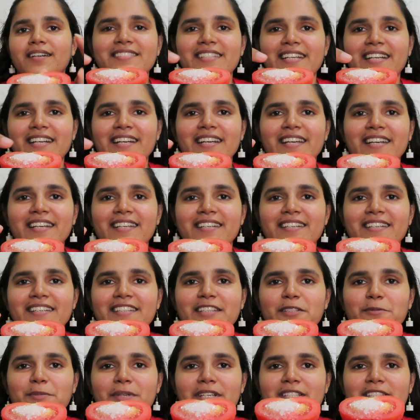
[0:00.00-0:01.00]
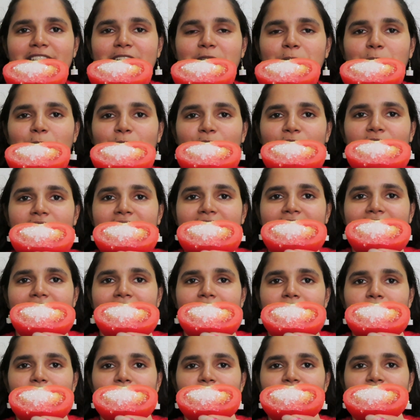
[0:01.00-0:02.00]
சர்க்கரை இந்த மாதிரி
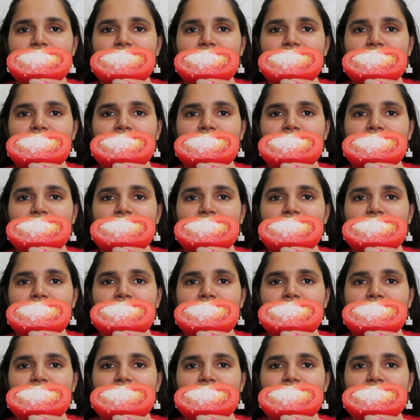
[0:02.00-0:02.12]
போட்டிருக்கேன்